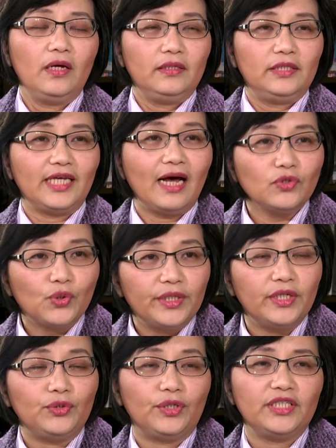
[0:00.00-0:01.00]
乡村
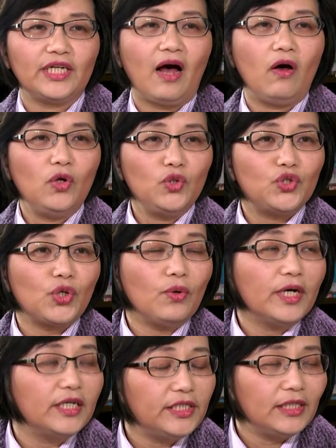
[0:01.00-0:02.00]
的学校、综
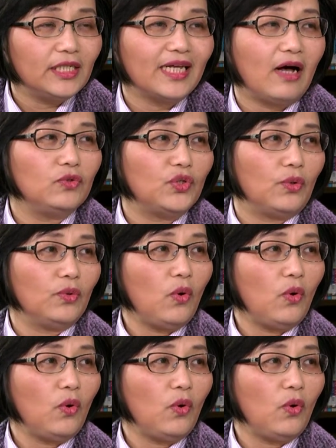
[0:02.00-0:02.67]
合型的高中，